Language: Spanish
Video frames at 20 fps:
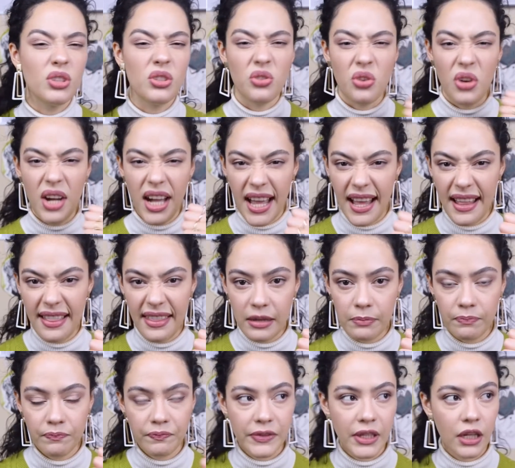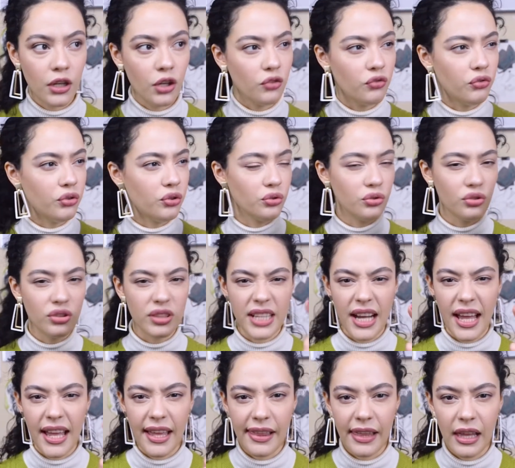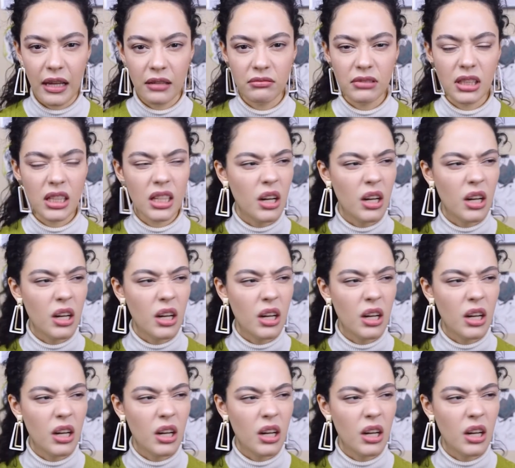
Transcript: enojada, frustrada,